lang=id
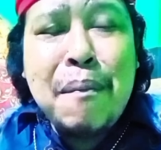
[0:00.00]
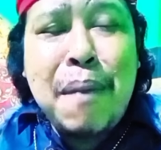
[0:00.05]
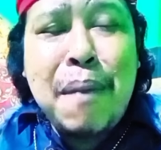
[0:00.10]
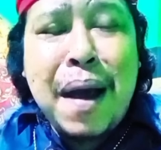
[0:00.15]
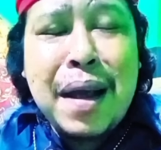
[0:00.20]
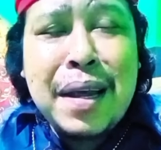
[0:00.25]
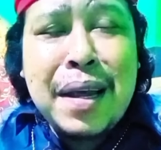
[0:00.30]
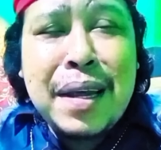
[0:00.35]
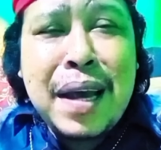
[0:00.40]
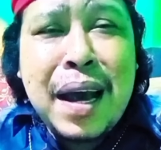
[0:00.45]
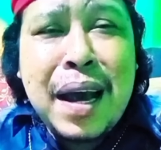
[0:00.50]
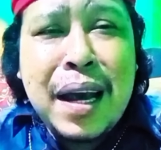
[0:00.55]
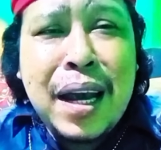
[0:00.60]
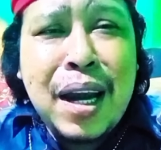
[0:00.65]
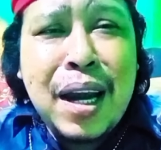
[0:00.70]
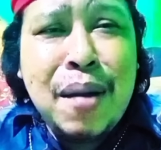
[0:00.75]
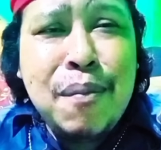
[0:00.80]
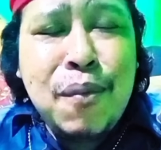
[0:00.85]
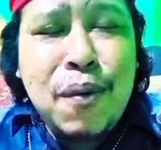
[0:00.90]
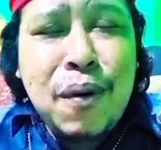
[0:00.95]
Baca
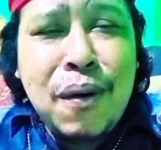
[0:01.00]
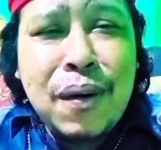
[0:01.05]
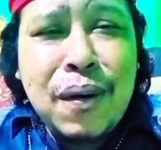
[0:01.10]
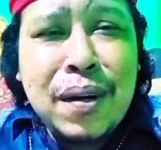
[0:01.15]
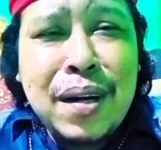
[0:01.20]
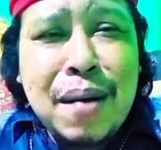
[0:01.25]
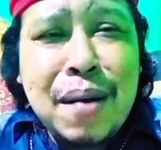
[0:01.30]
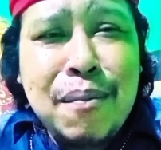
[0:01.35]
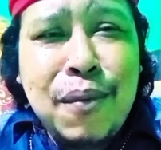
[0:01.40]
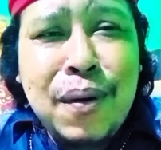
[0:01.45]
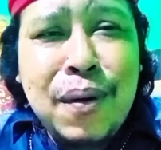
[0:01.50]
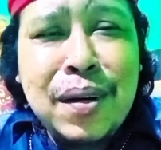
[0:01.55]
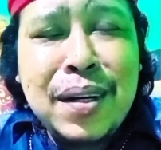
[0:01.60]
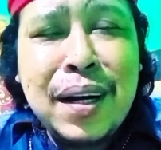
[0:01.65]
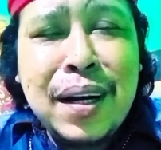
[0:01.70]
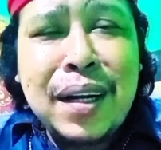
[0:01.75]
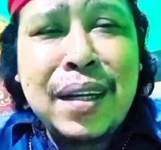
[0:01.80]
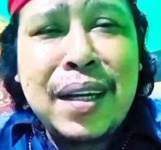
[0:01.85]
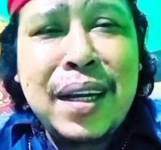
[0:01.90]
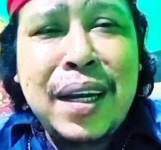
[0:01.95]
ilmu khodam bulu
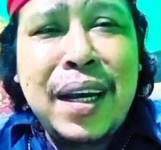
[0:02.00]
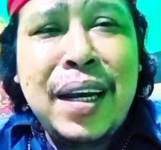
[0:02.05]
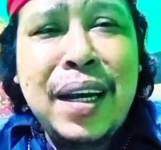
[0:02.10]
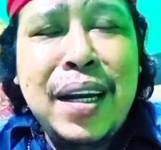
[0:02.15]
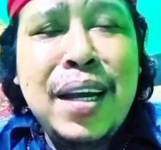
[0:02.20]
seperti